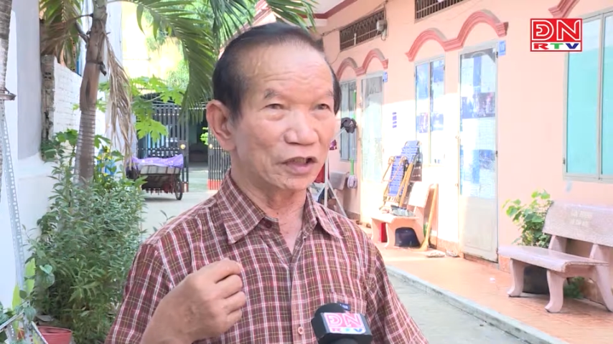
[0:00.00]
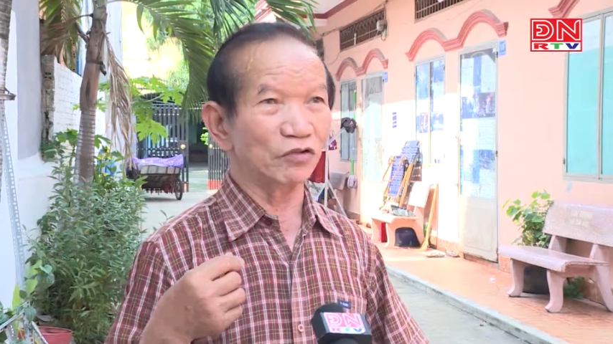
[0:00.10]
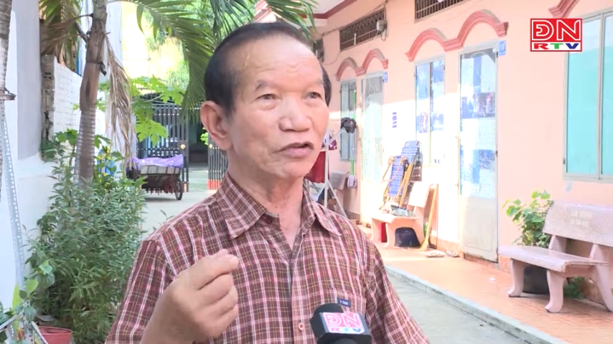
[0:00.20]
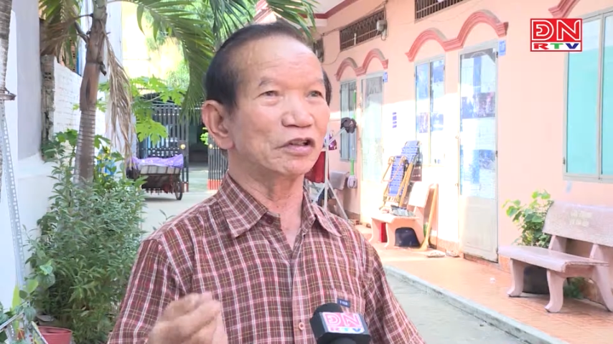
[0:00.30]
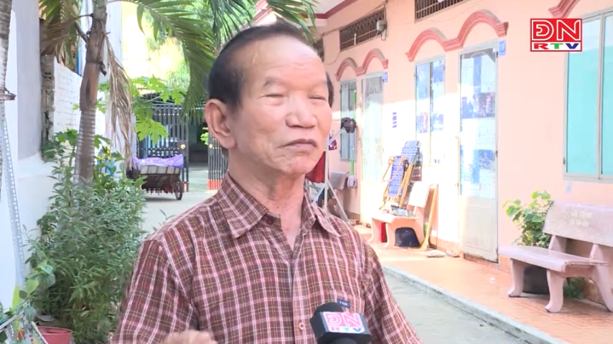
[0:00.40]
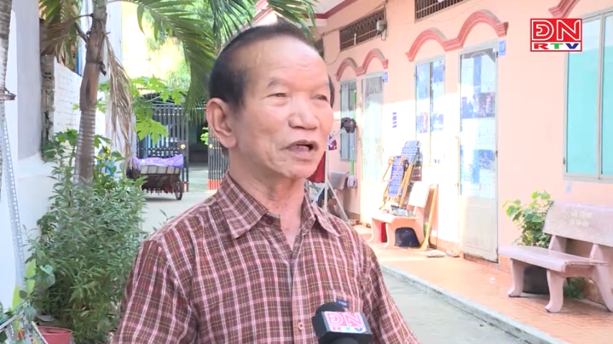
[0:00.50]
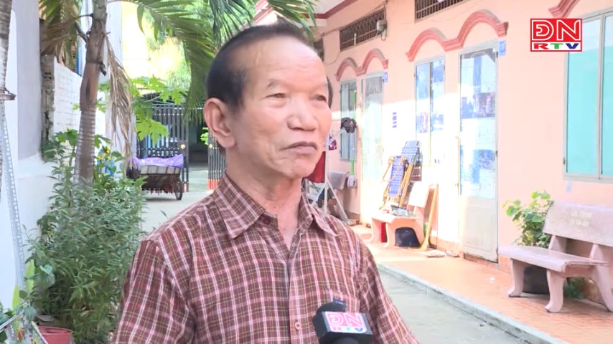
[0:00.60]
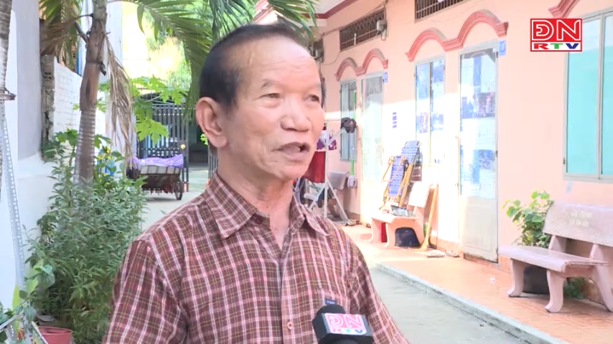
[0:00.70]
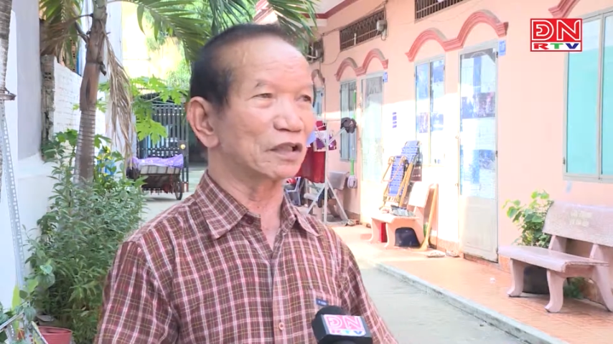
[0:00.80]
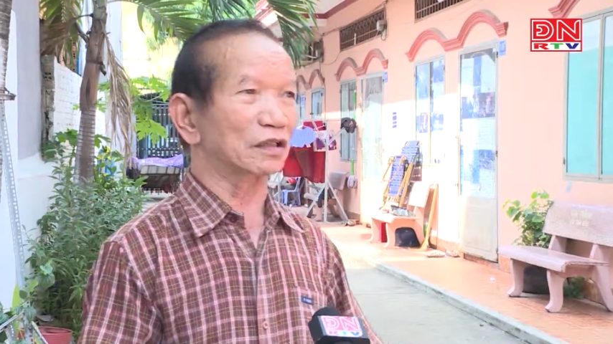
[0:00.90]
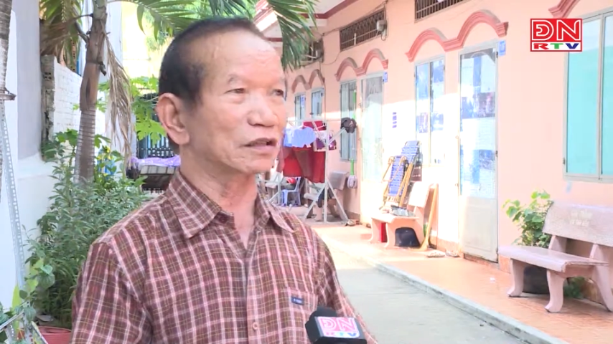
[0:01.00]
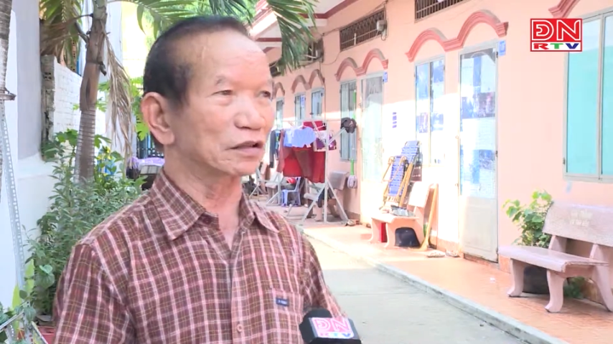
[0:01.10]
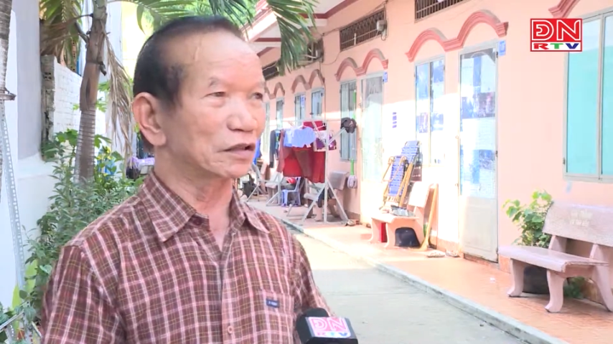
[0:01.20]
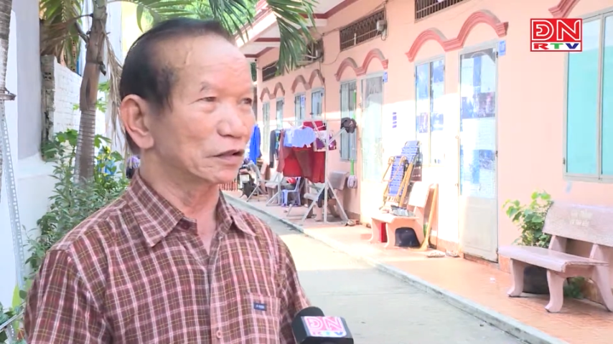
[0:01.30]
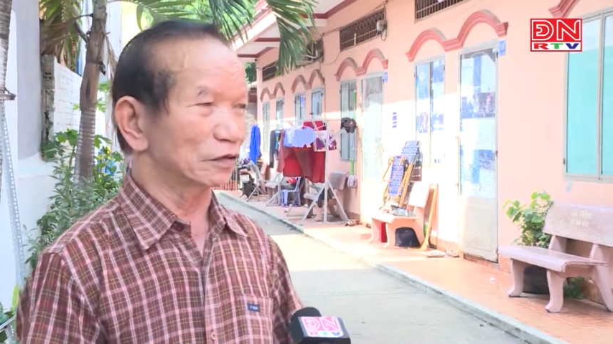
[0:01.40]
nếu như mà mình
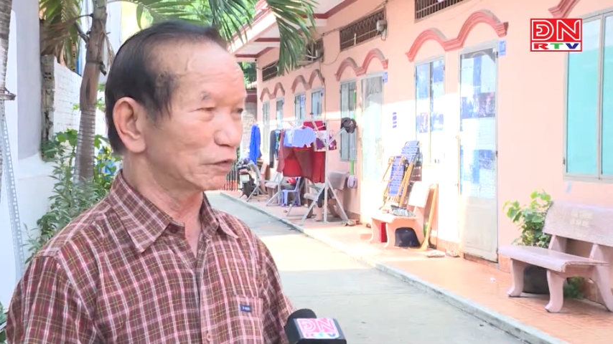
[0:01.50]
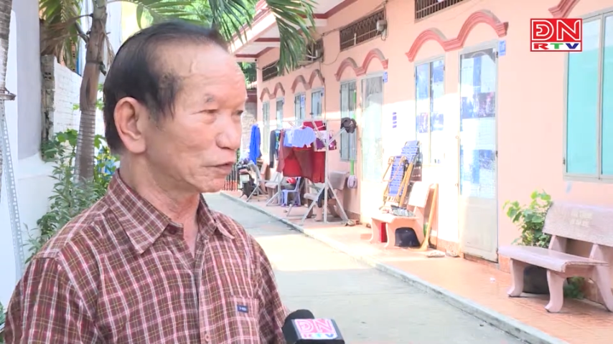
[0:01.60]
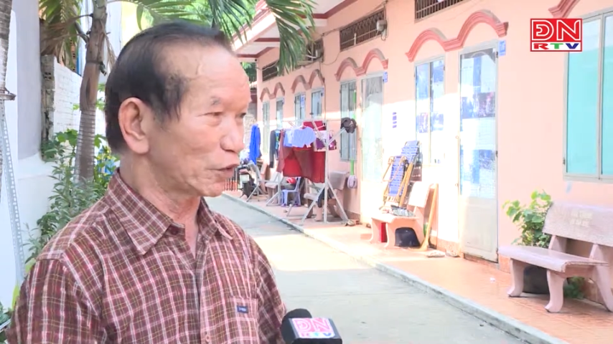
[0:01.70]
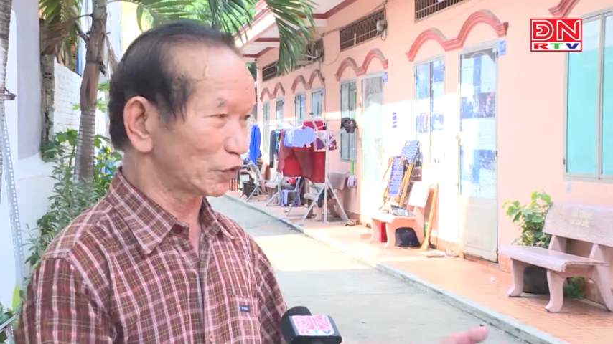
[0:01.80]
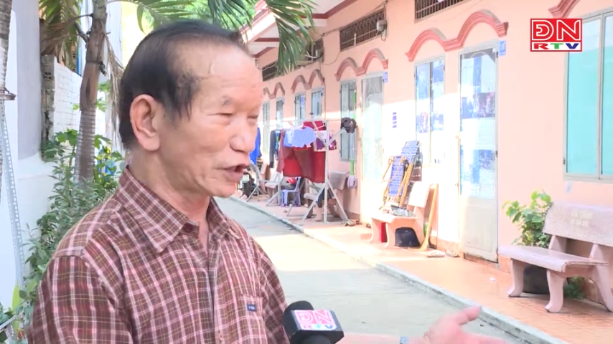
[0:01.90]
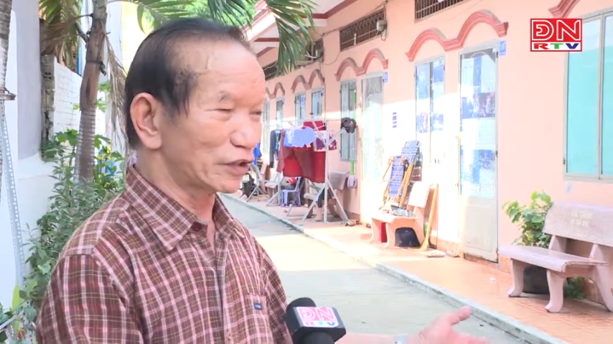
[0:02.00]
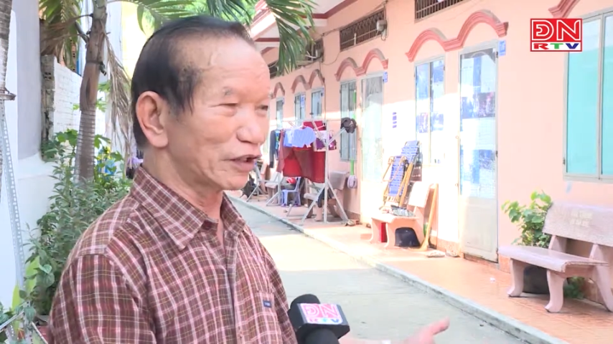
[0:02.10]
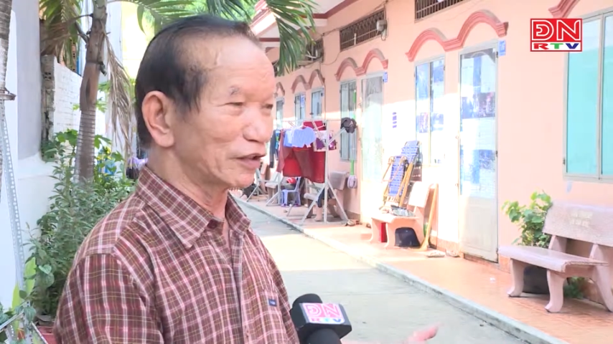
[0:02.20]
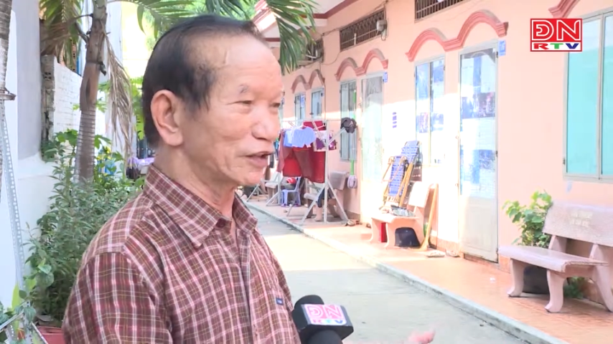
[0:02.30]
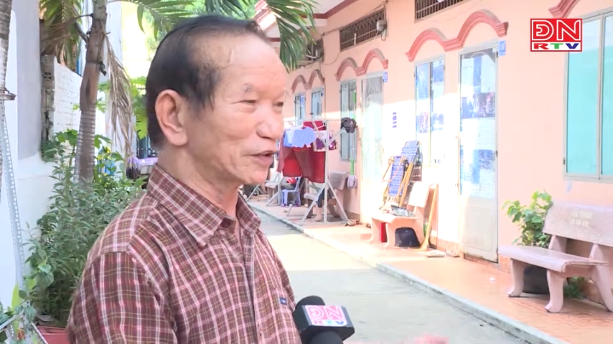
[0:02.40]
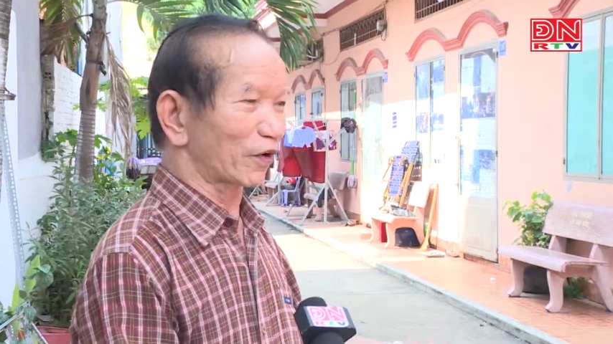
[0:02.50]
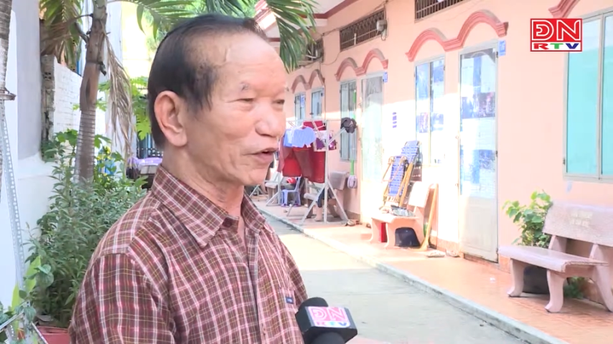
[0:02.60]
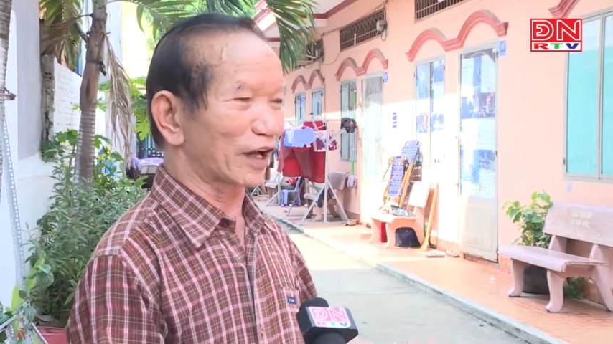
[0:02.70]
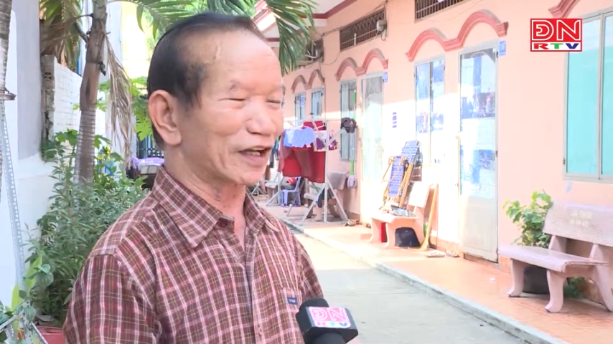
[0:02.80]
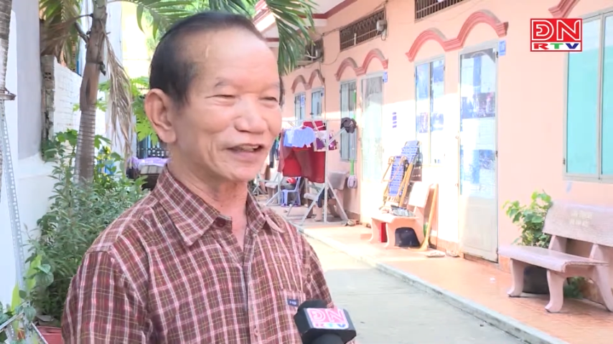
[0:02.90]
vô tích sự thì rõ
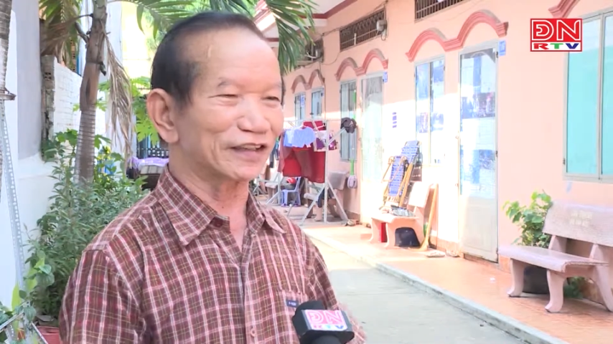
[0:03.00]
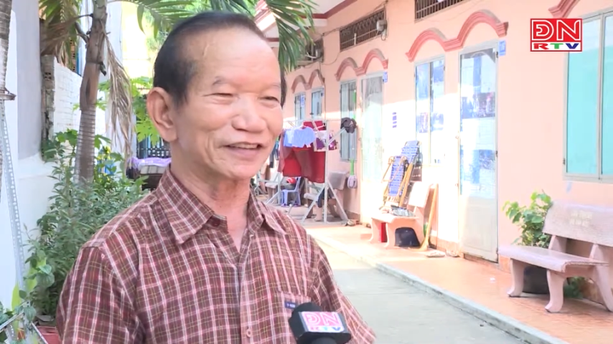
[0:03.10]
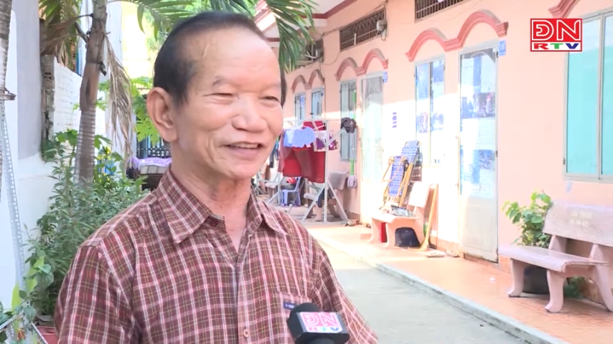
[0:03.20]
ràng là